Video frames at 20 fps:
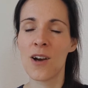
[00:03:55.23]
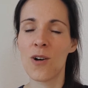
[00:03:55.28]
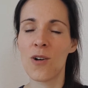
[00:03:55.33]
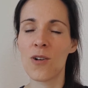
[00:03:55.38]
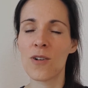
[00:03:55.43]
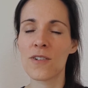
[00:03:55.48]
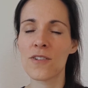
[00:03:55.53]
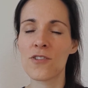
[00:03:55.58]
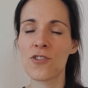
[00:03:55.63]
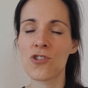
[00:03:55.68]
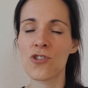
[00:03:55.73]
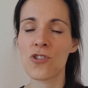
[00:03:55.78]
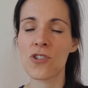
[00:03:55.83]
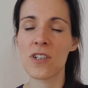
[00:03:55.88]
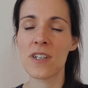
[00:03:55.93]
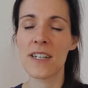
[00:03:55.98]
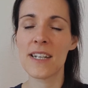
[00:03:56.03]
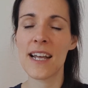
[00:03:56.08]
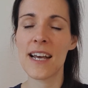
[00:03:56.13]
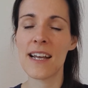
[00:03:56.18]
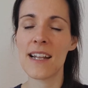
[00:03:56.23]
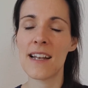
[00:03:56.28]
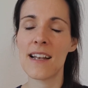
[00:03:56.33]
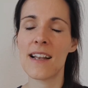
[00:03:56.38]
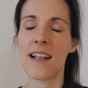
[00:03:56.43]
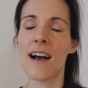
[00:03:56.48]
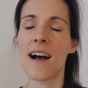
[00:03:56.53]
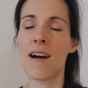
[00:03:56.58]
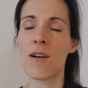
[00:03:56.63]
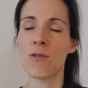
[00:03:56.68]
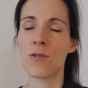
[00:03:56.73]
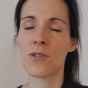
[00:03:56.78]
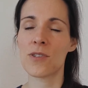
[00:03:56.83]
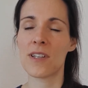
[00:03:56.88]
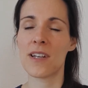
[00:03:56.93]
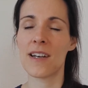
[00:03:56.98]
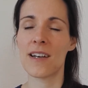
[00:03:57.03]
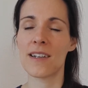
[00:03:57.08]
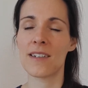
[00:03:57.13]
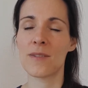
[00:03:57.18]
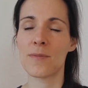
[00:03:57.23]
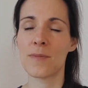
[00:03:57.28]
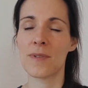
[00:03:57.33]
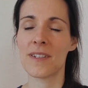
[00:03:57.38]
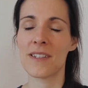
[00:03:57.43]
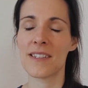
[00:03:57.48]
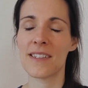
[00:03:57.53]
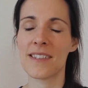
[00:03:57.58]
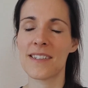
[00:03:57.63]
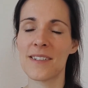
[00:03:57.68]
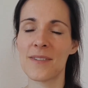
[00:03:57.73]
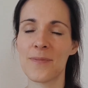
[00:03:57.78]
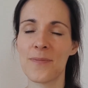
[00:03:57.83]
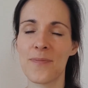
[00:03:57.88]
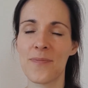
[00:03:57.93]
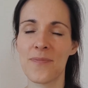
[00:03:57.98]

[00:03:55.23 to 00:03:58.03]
und schnell ausatmest.